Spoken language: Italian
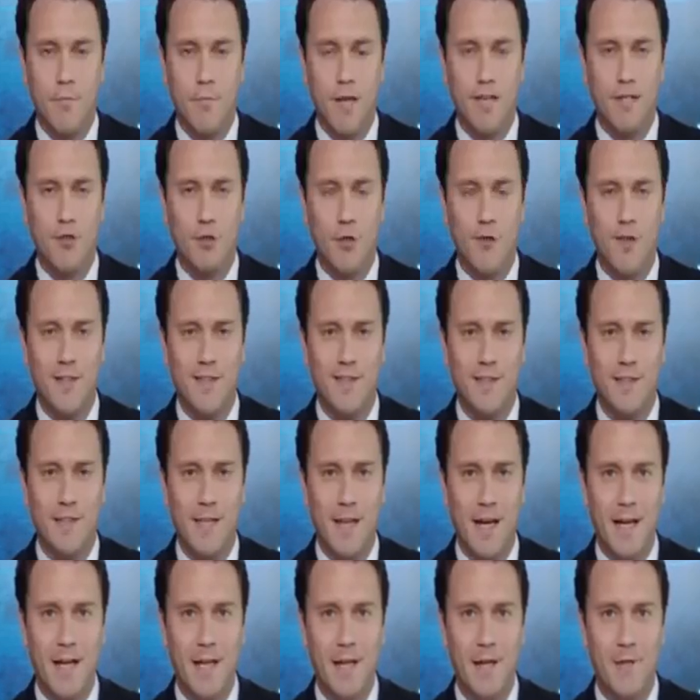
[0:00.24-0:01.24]
Ben ritrovati
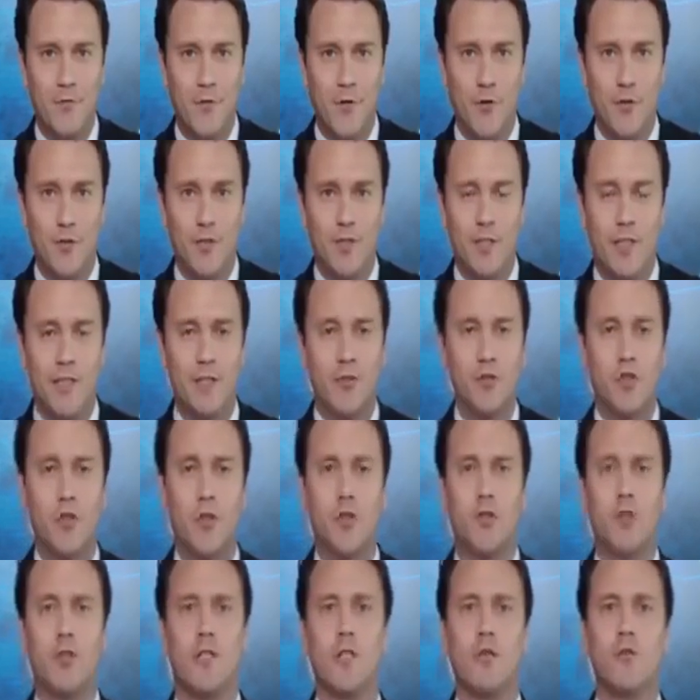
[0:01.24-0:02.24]
ai vostri
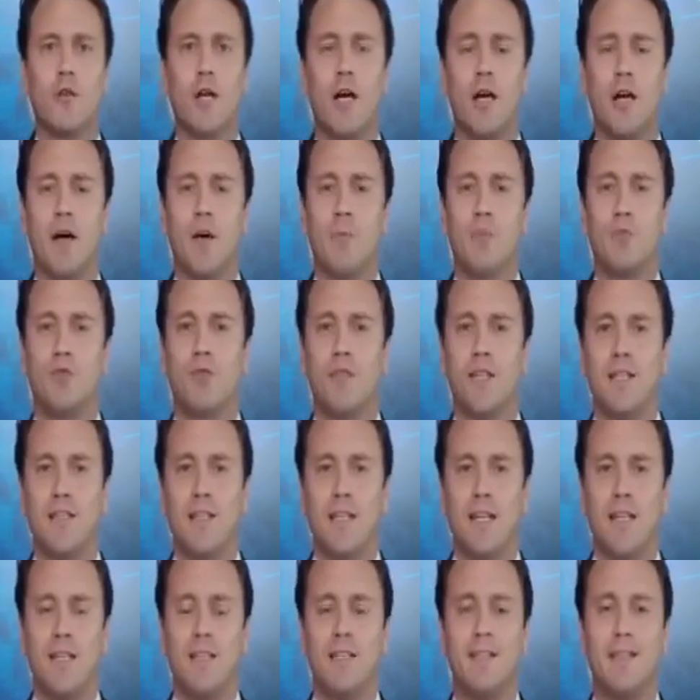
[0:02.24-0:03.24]
soldi, una
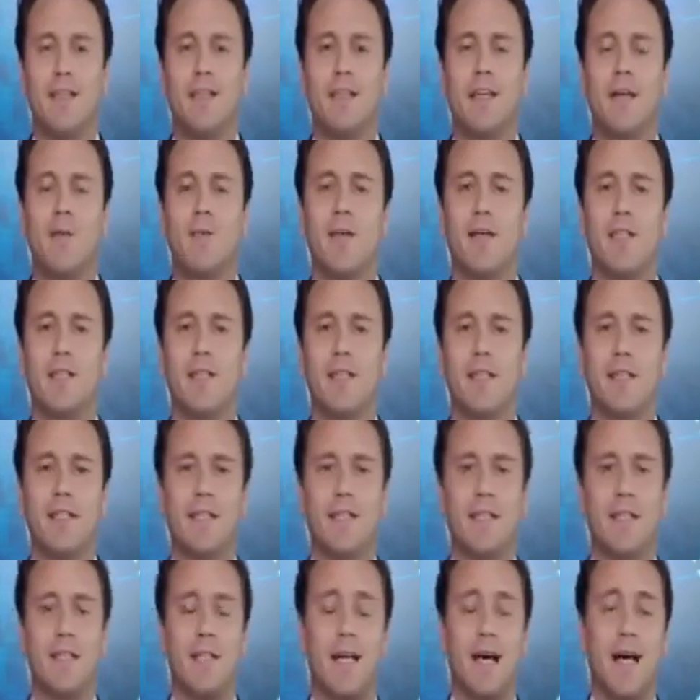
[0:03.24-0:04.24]
puntata interamente
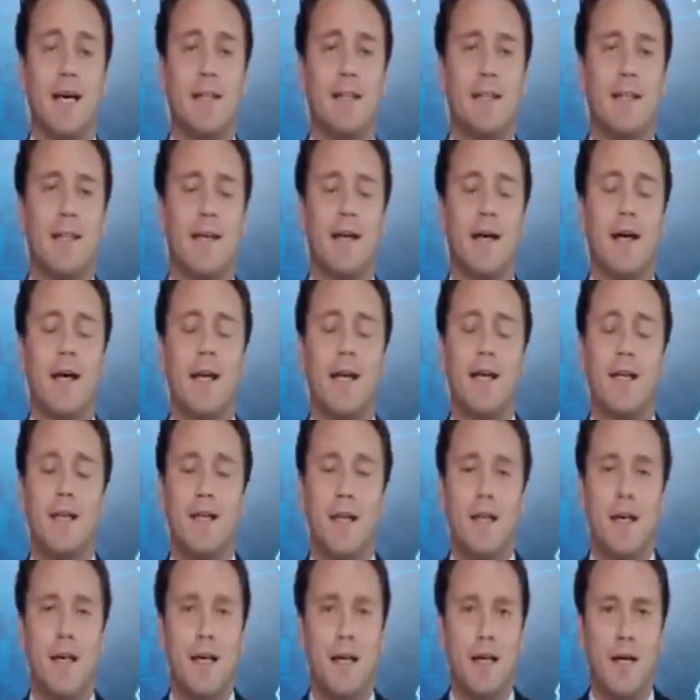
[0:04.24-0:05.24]
dedicata
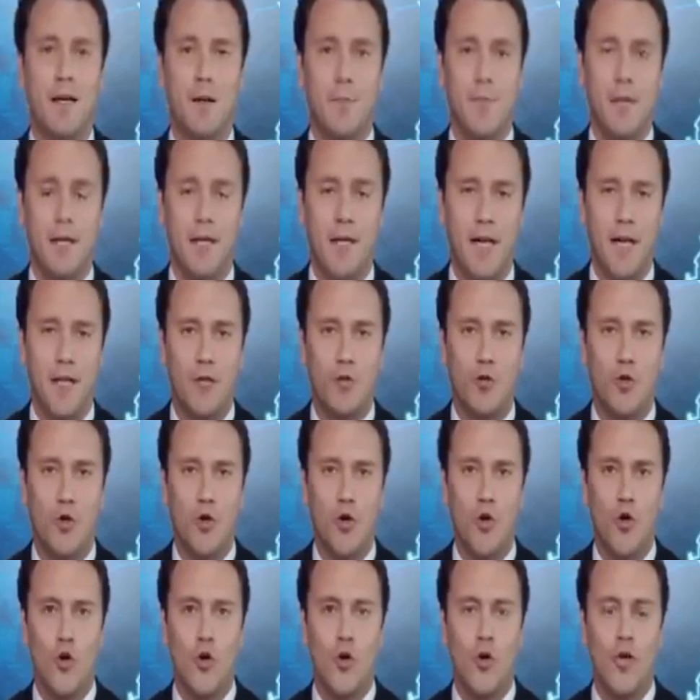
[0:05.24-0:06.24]
al
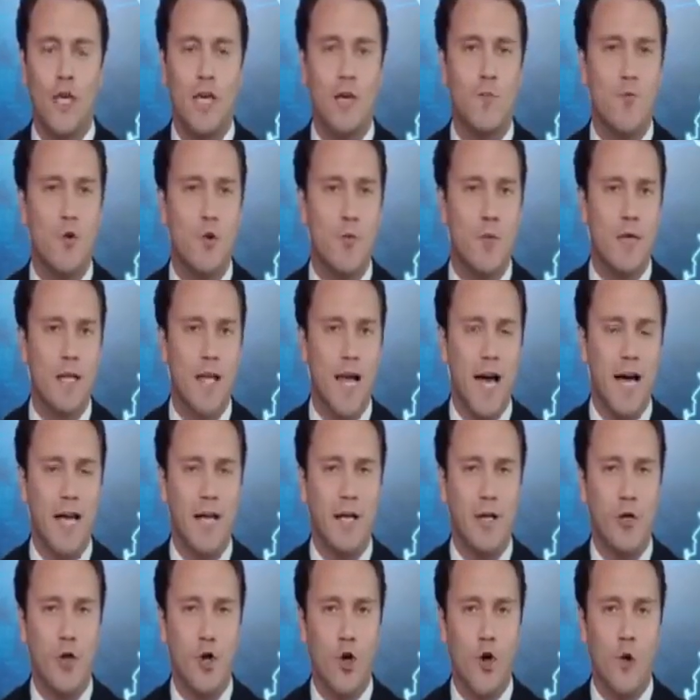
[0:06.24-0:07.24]
mercato
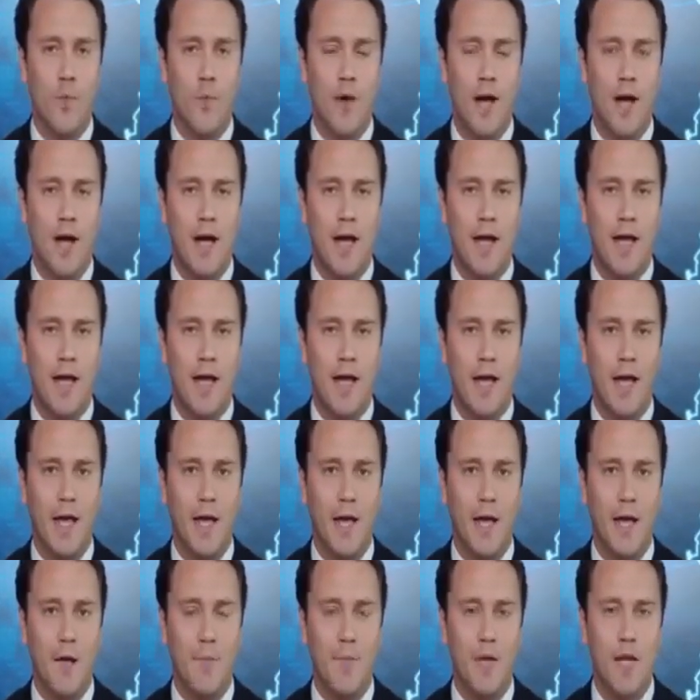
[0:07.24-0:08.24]
immobiliare Roma
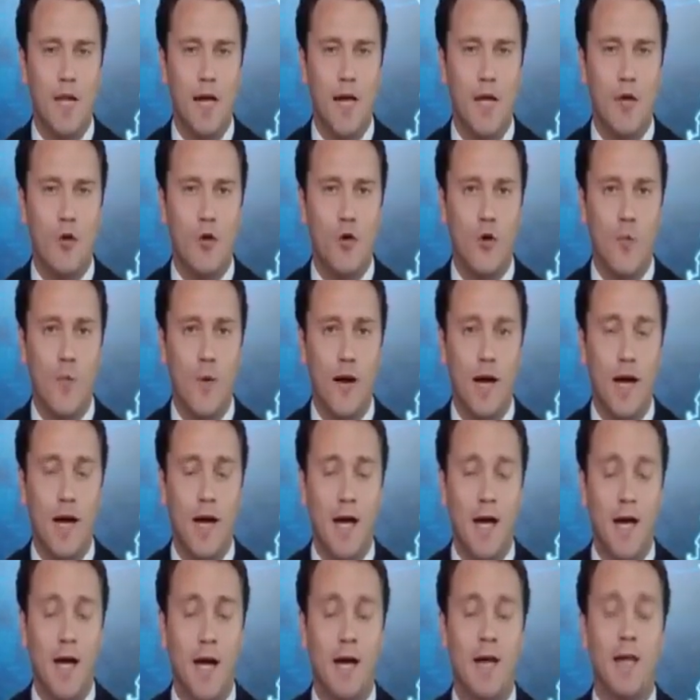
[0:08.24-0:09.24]
e, Milano
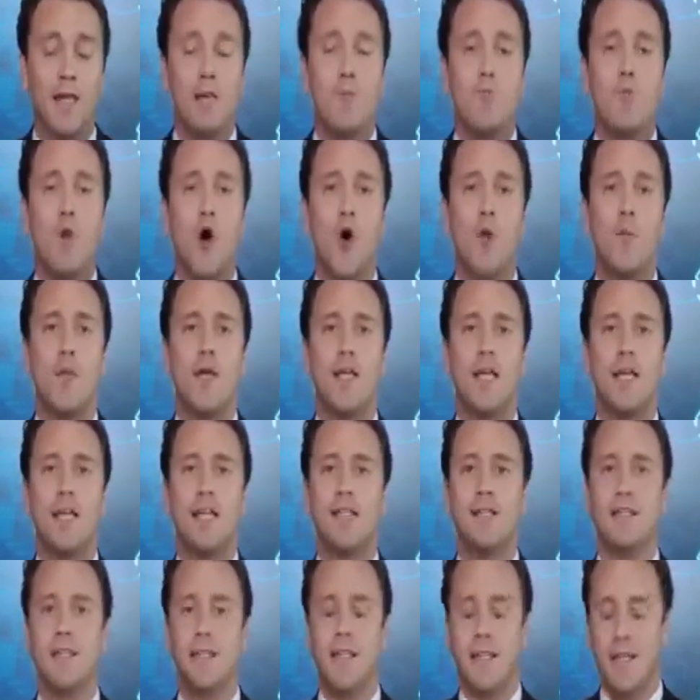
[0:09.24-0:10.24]
ma a
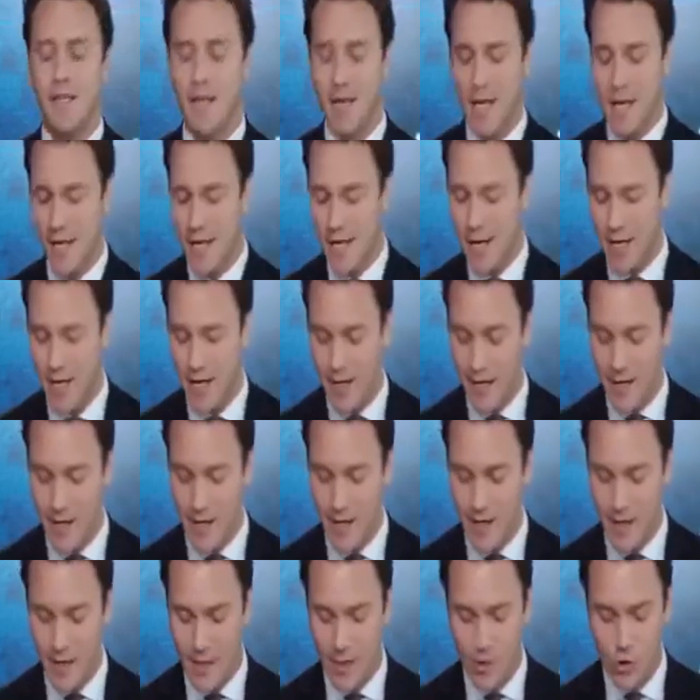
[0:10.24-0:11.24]
immobili di
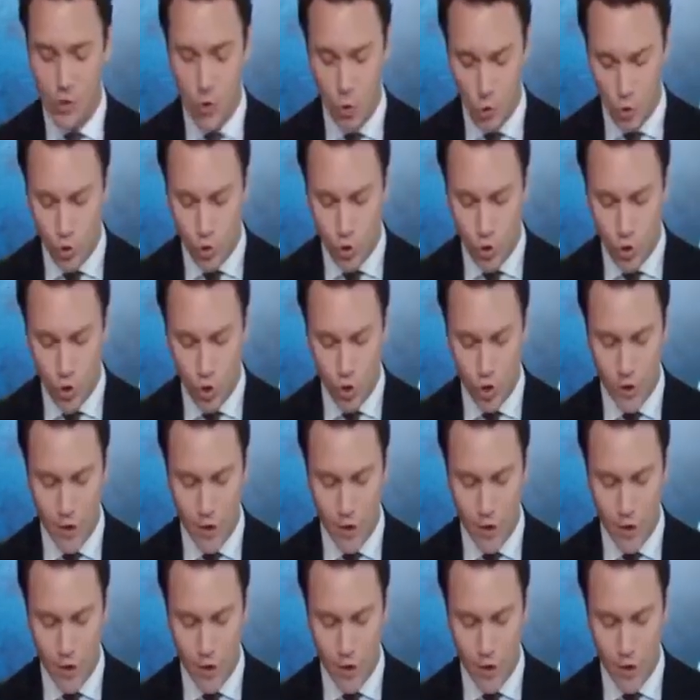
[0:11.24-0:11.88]
eh, eh, lusso.